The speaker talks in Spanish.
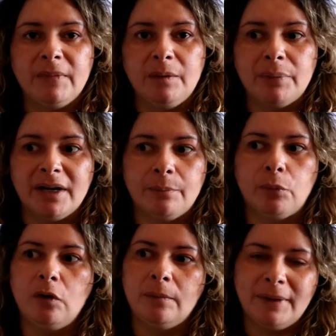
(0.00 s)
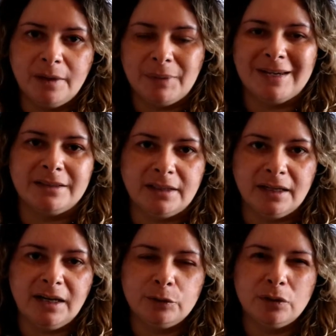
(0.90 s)
y para volver, para
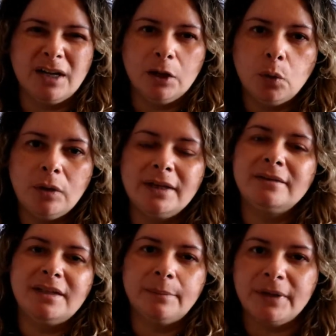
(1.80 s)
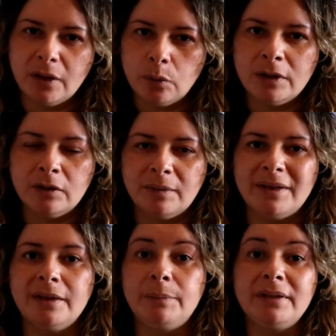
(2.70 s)
retirar el auto, calculen siempre una hora
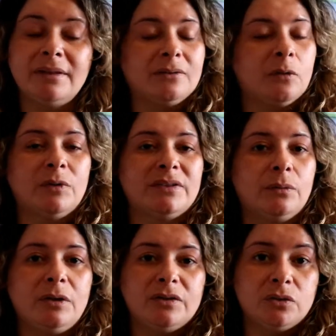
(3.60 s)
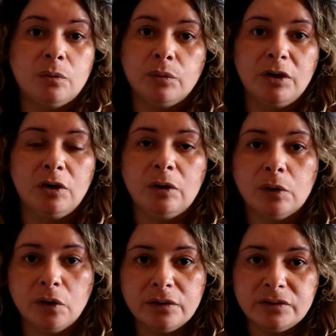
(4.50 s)
más, depende de cómo es el vuelo, si es un vuelo
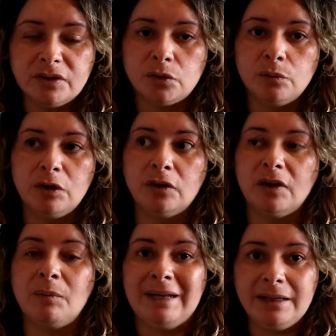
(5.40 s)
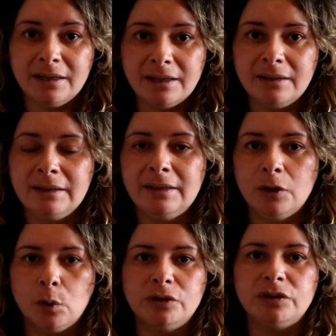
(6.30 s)
low cost, si es un vuelo con valija,
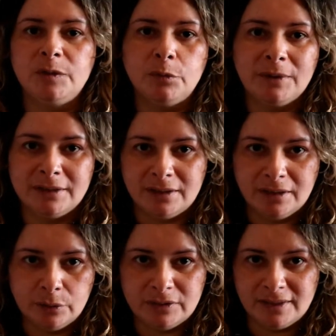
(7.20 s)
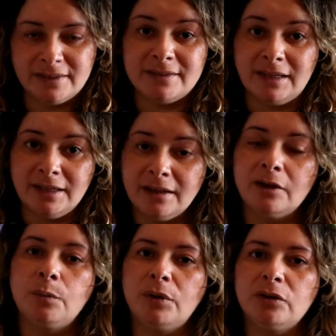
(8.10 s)
cuánto tiempo van a tardar ustedes en salir del
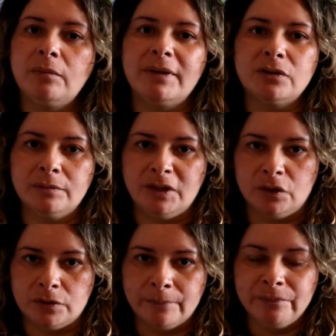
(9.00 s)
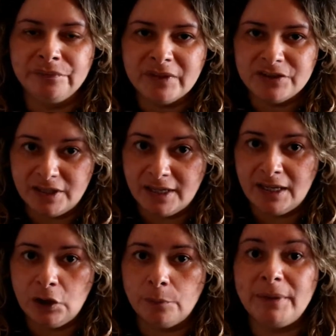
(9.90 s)
aeropuerto, más o menos.
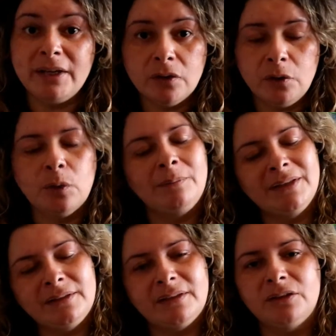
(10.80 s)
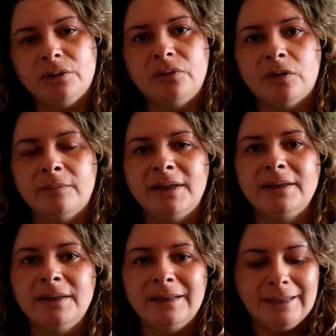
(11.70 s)
Chequenlo, pero igualmente, de todas formas,
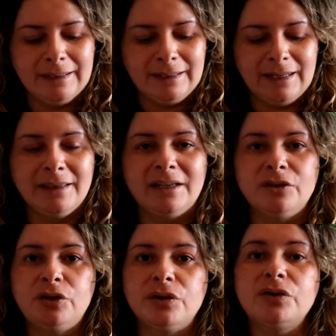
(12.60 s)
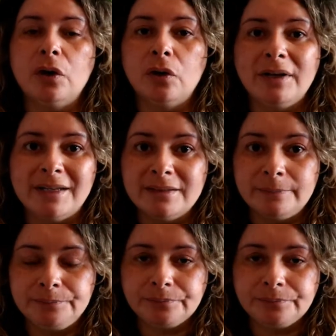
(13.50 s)
les dan dos horas